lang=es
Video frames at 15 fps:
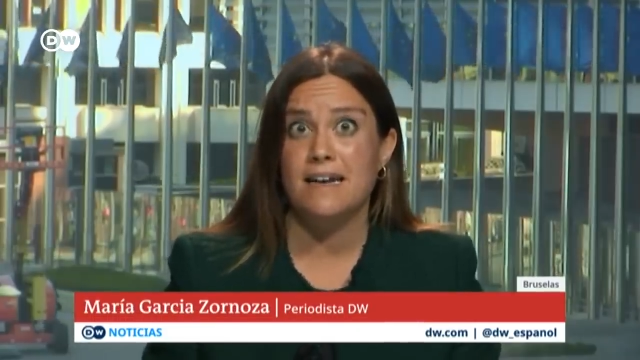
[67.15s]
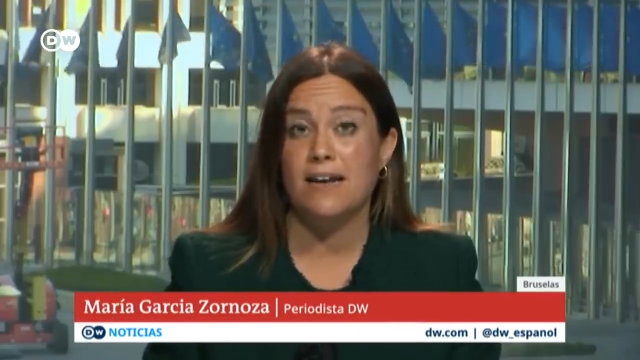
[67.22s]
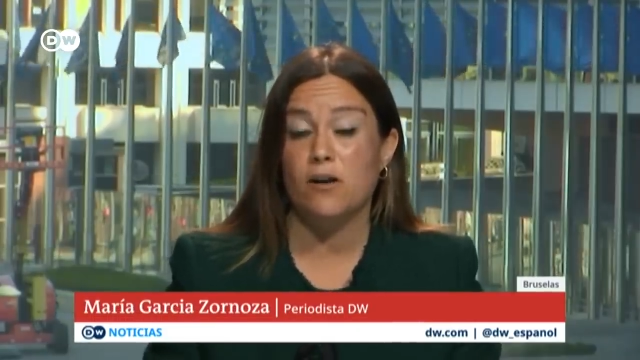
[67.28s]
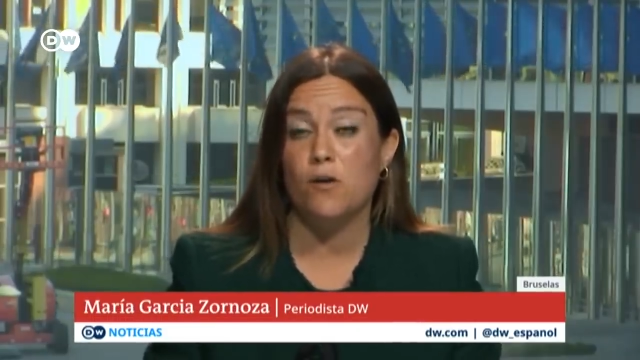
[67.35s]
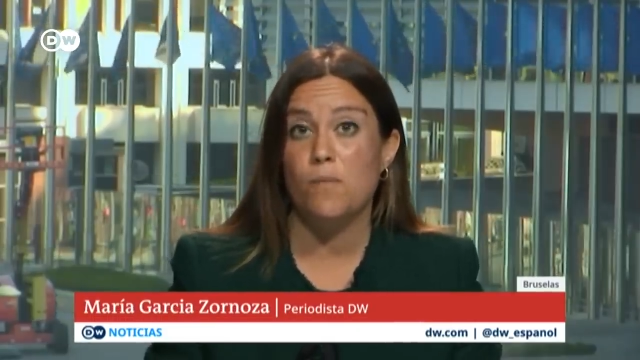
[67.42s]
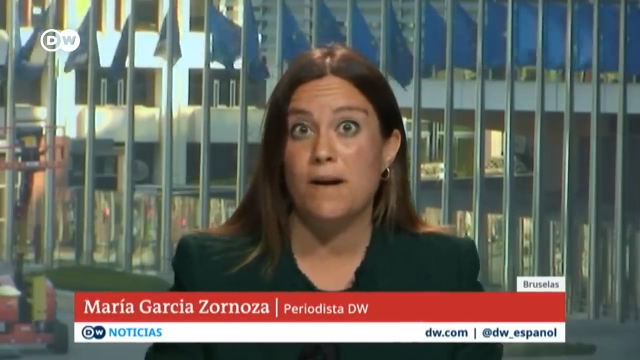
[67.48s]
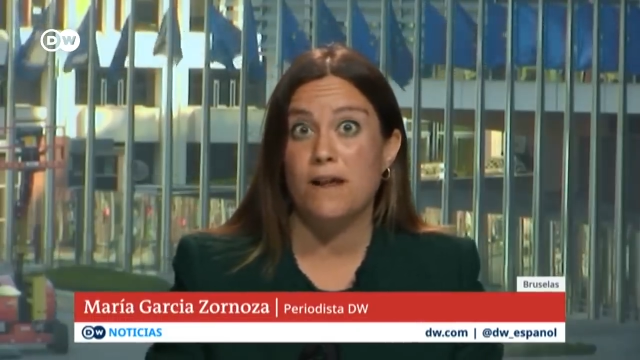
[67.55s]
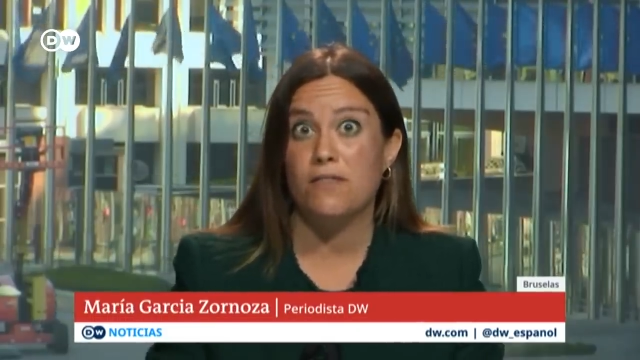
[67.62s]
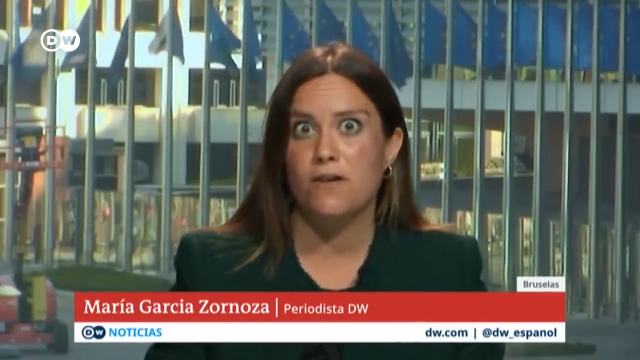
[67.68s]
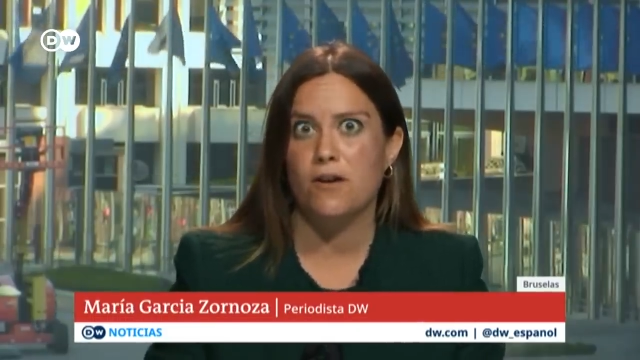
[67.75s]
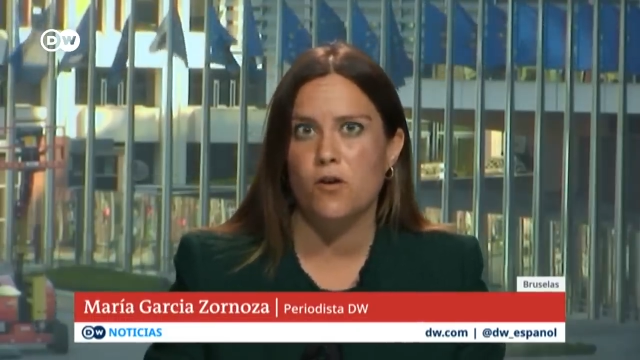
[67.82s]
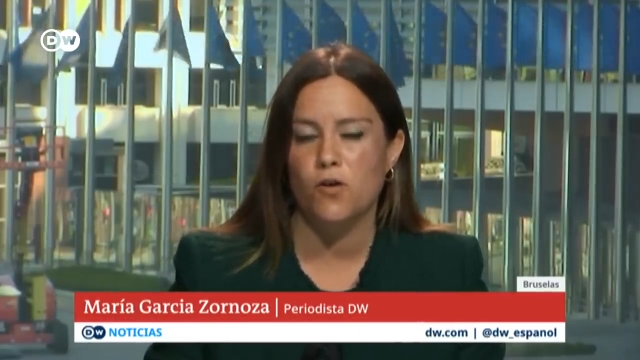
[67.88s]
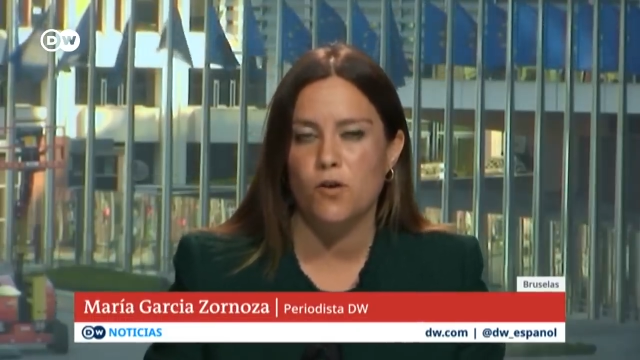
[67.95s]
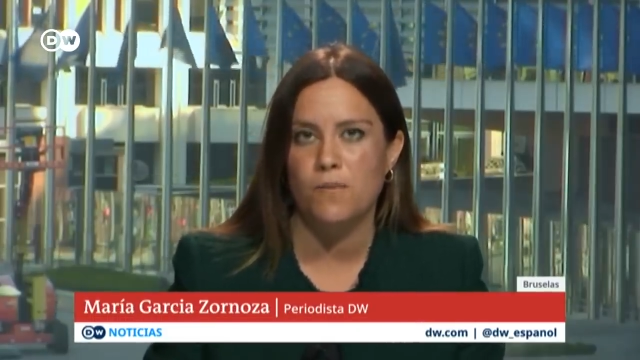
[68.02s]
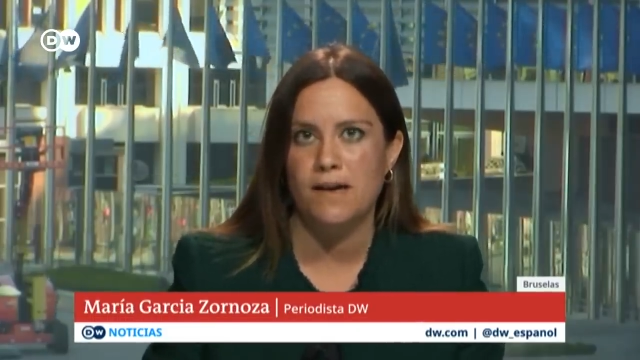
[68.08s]
la recuperación
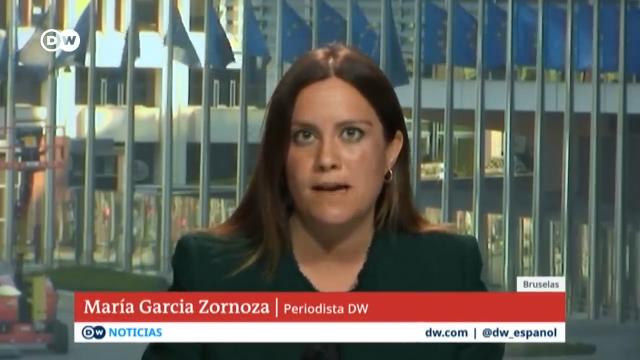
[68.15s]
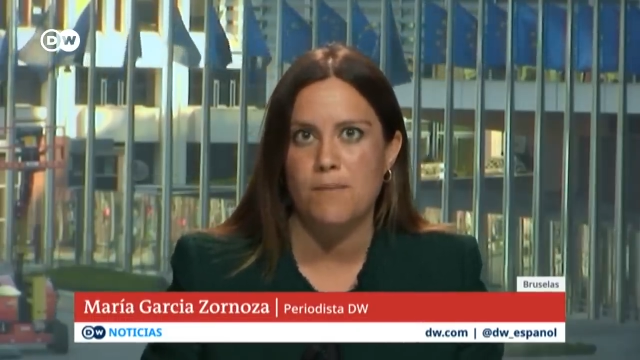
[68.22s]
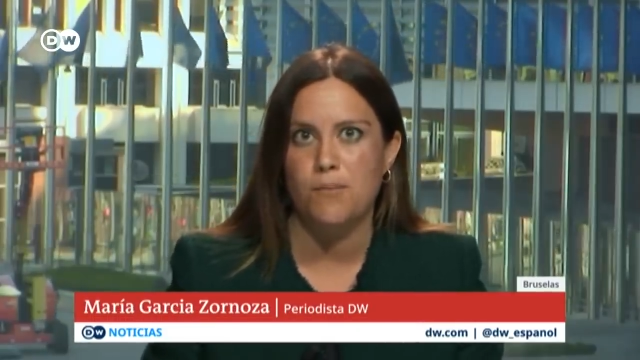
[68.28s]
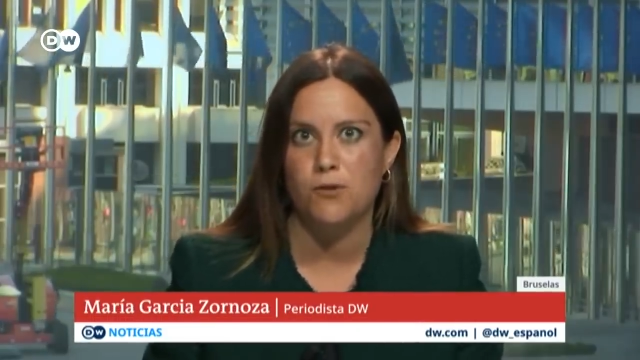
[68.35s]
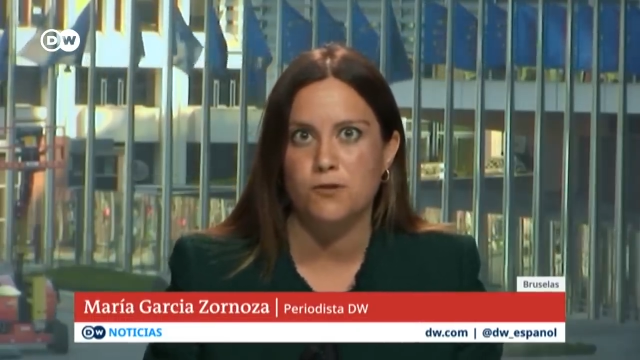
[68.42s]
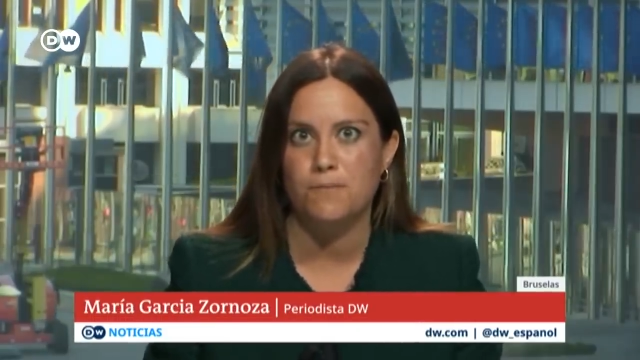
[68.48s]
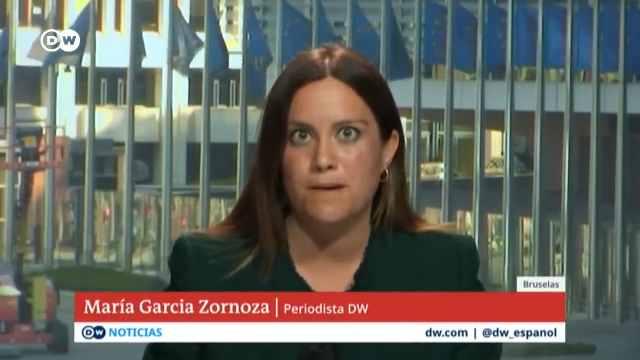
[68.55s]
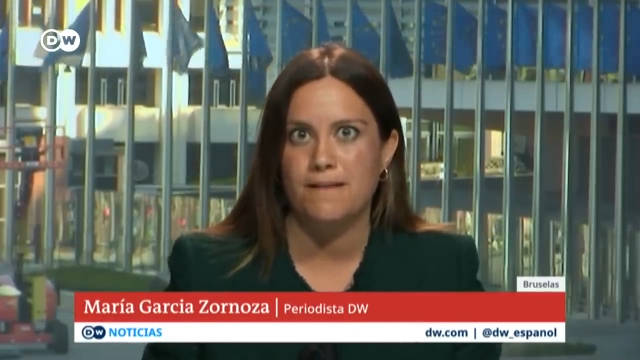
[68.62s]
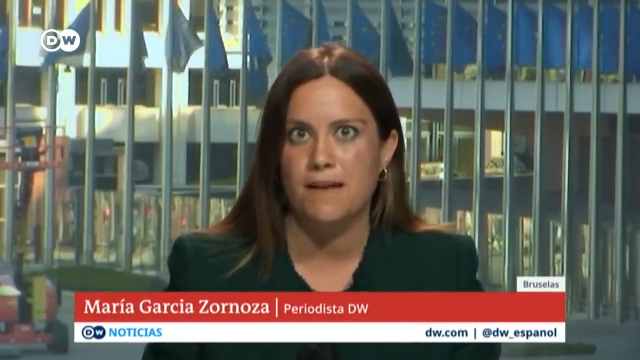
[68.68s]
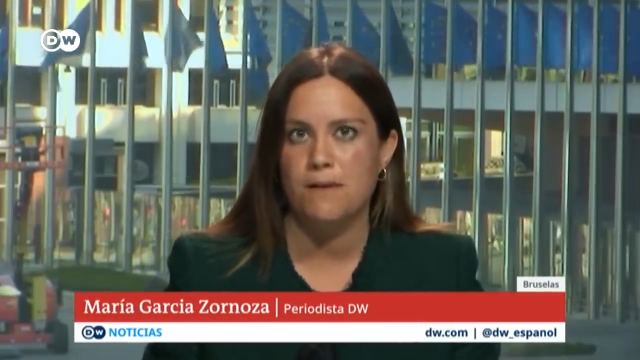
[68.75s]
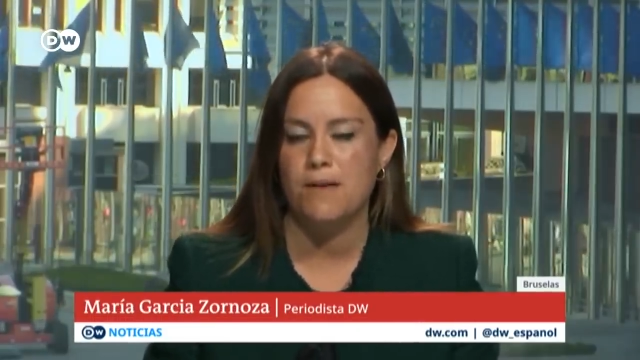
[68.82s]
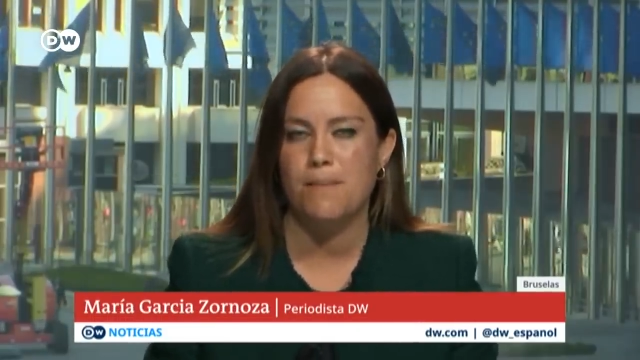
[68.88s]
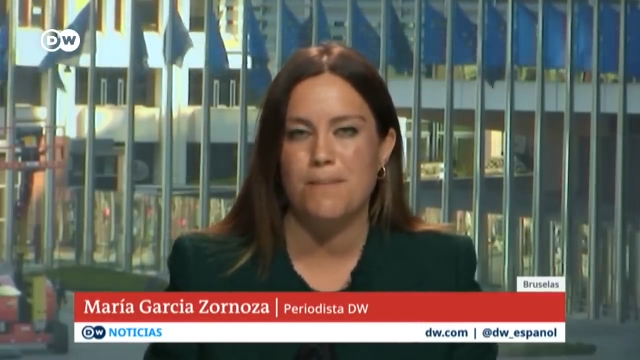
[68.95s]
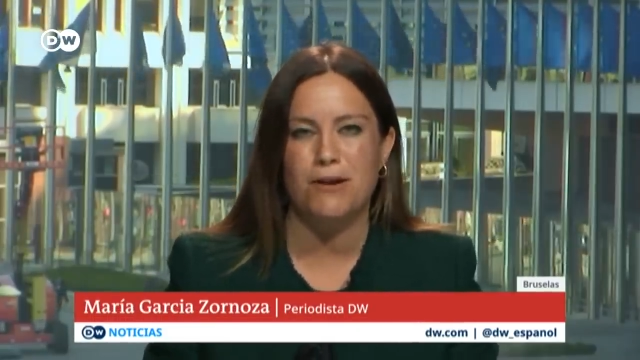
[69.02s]
económica post pandemia,